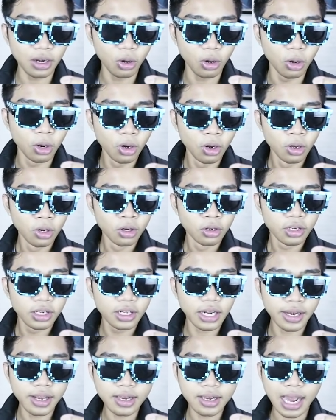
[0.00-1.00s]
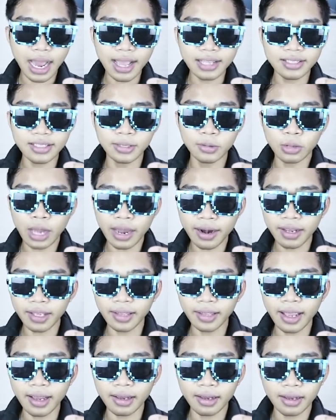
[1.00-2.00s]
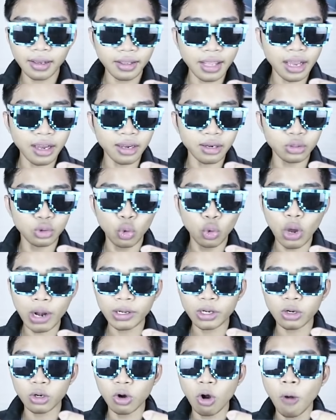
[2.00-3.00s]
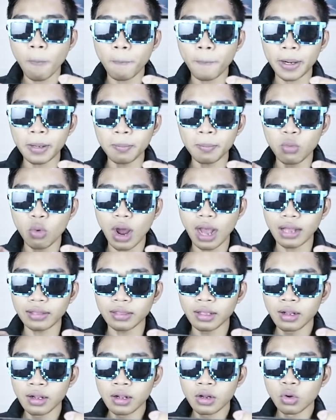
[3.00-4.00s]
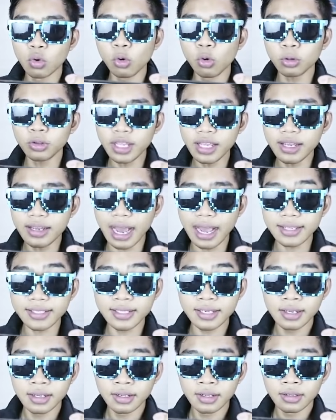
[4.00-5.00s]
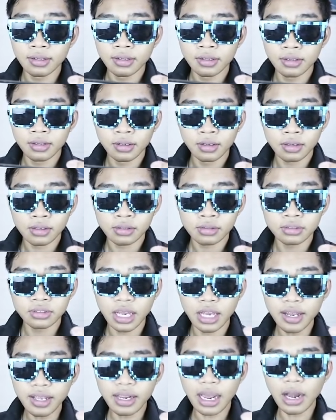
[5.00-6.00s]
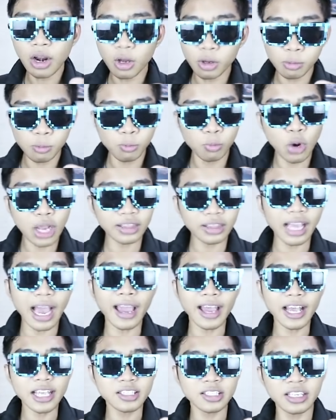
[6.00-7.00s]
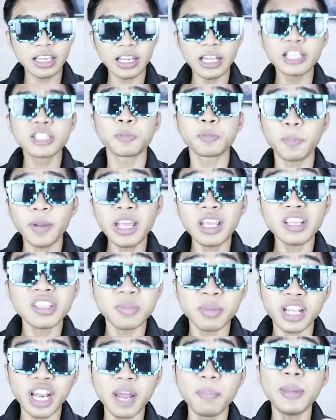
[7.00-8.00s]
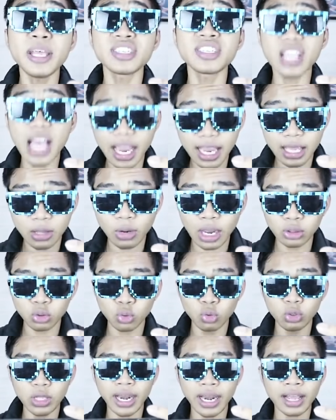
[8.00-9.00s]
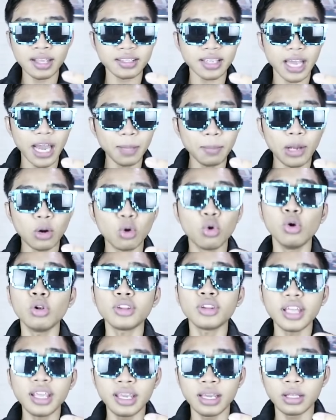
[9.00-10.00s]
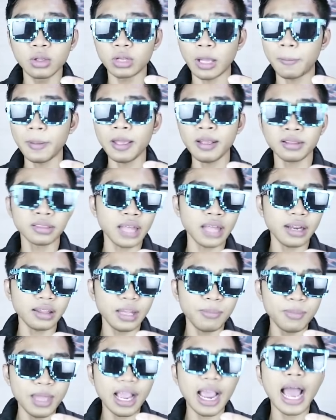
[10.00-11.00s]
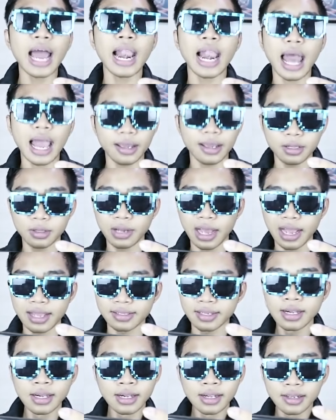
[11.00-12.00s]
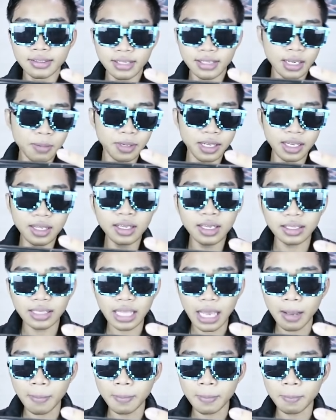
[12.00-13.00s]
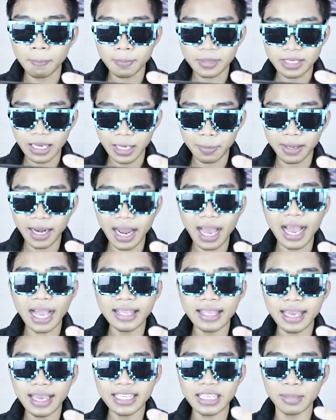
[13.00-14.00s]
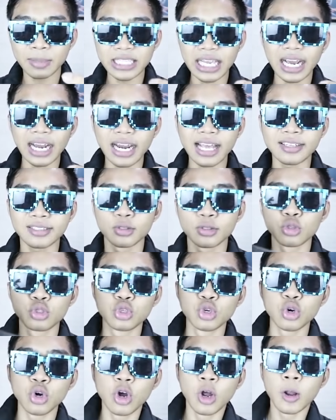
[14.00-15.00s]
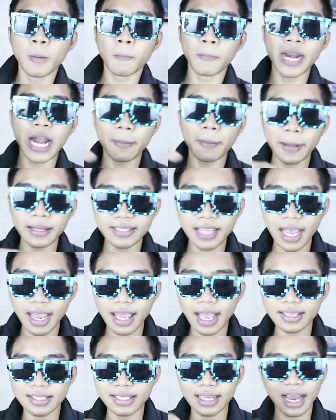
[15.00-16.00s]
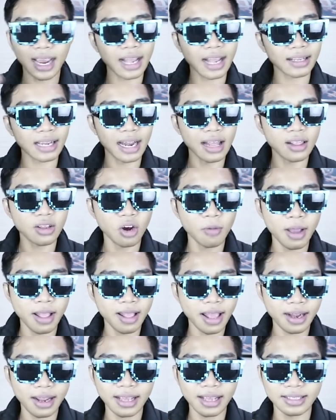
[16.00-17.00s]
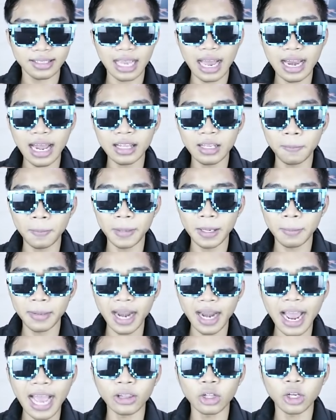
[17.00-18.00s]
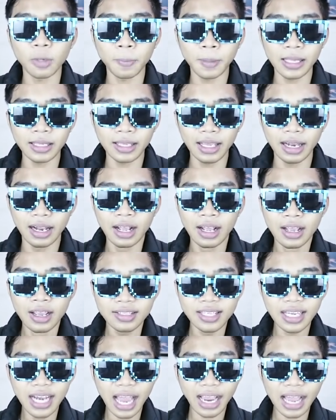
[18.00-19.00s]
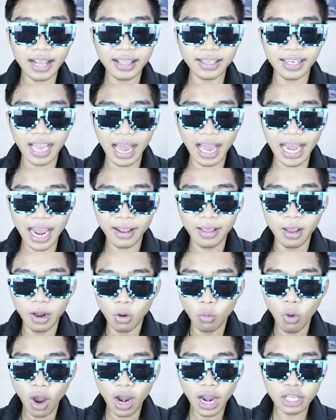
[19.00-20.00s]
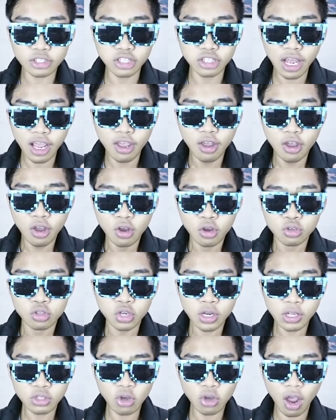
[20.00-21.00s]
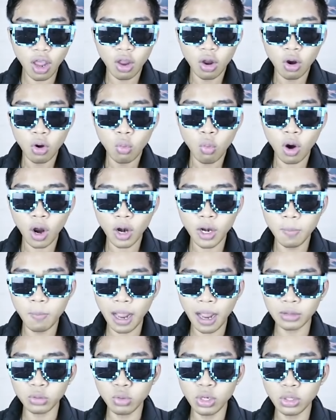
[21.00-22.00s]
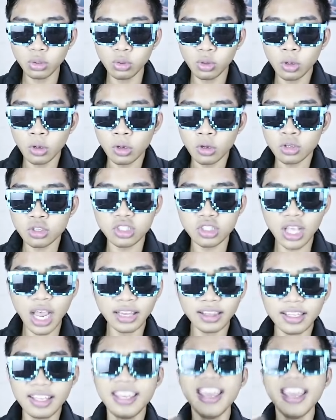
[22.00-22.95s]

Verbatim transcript: kill loh Gila di KS gitu Karena kita yang duluan ngopen buat multi guys jadi kalau buat KS killing spree sebenarnya bisa gitu kan tunggu darah yang sekarat baru ulti gitu tapi ntar timnya kalah gitu guys. Jadi mending kita cari menang aja guys. Misalnya kalian setuju pendapat saya silahkan kalian komentar guys. Kalian kepingin menang atau kepingin kill? Silahkan kalian Wesley sini coy. Wah gak dibantu gitu. Set